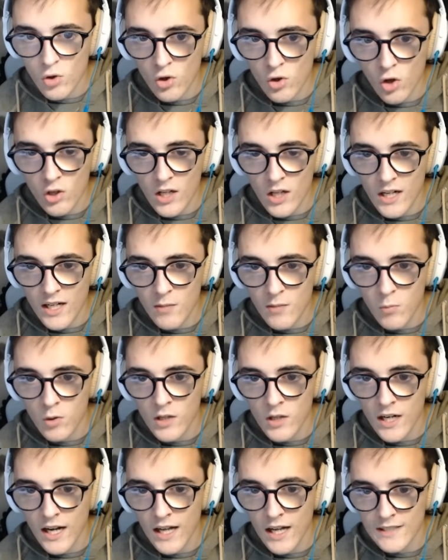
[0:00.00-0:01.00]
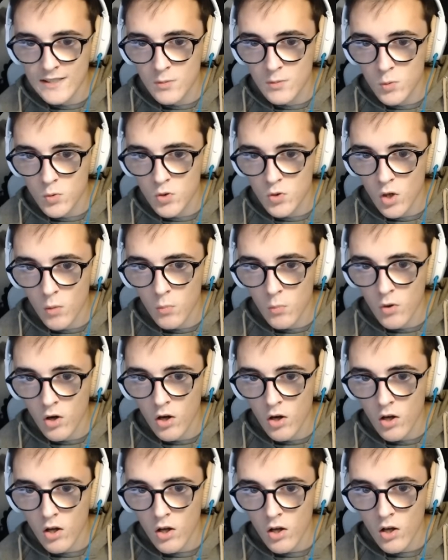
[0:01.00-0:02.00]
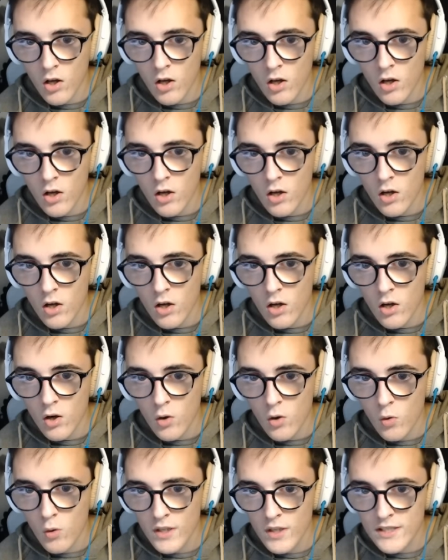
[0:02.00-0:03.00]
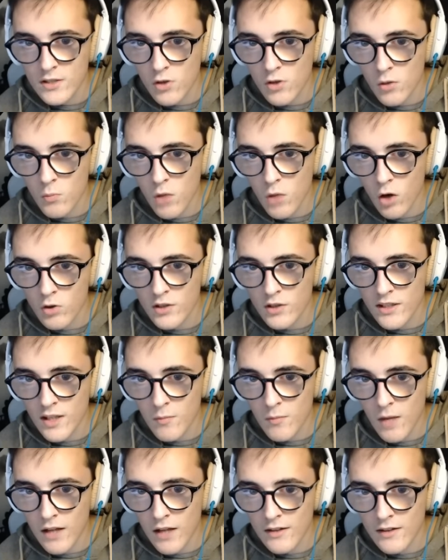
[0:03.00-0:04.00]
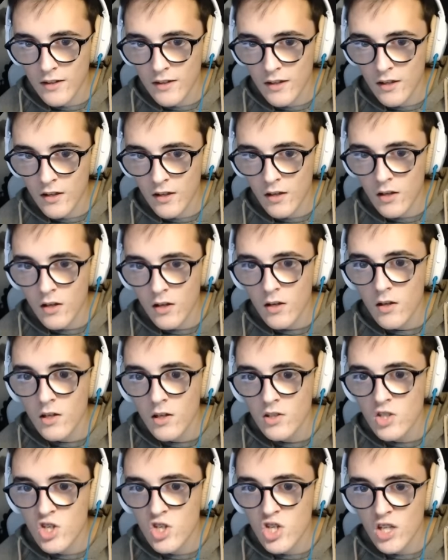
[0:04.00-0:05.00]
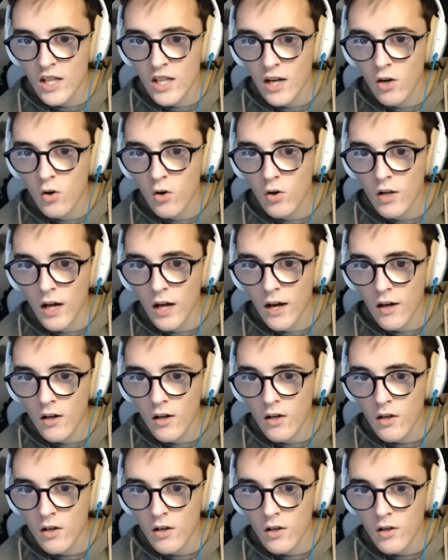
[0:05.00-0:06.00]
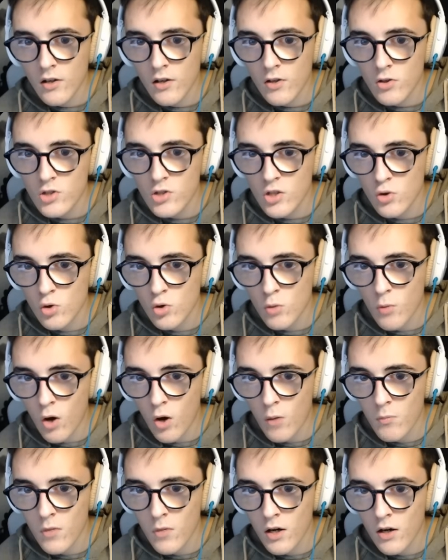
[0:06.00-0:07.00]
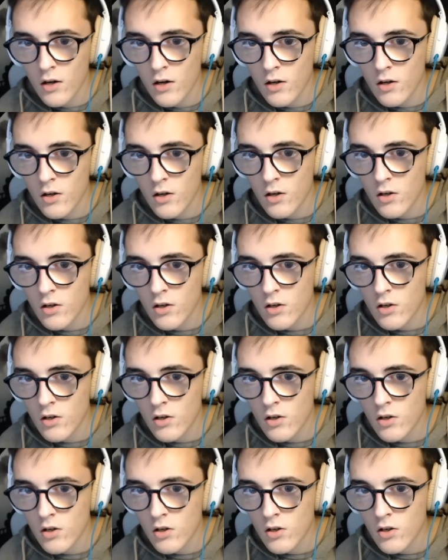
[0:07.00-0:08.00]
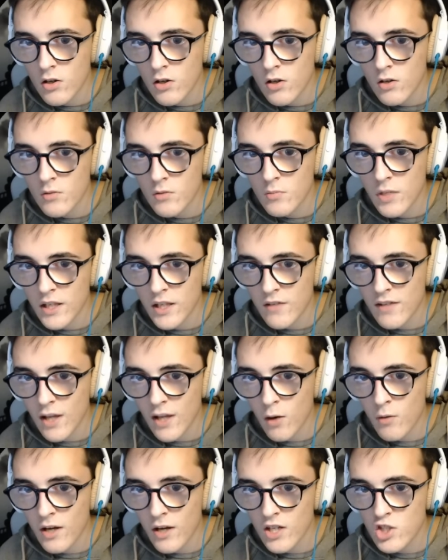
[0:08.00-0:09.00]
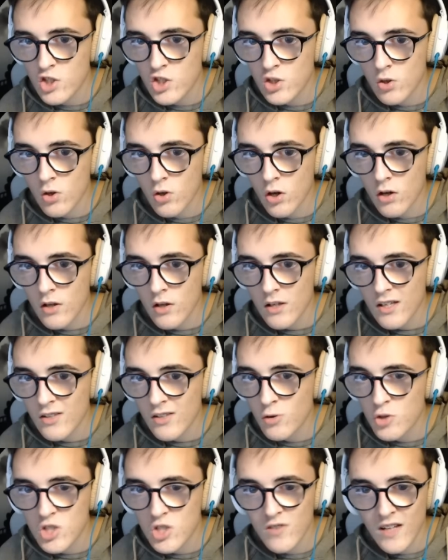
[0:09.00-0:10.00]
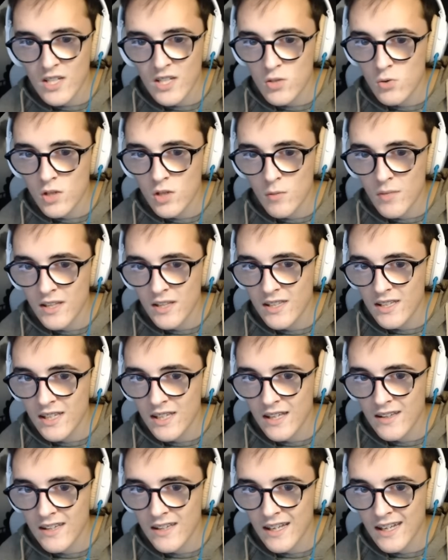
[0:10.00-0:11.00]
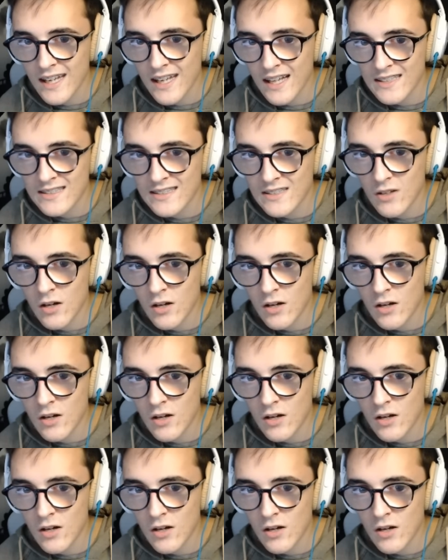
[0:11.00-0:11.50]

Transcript: ho del carbone, ragazzi, purtroppo. Questo è un blocco di diamanti. Si scende ancora? Io sento mob. Aspetta, vediamo. Magari ci sono... Non si vede assolutamente niente, cazzo.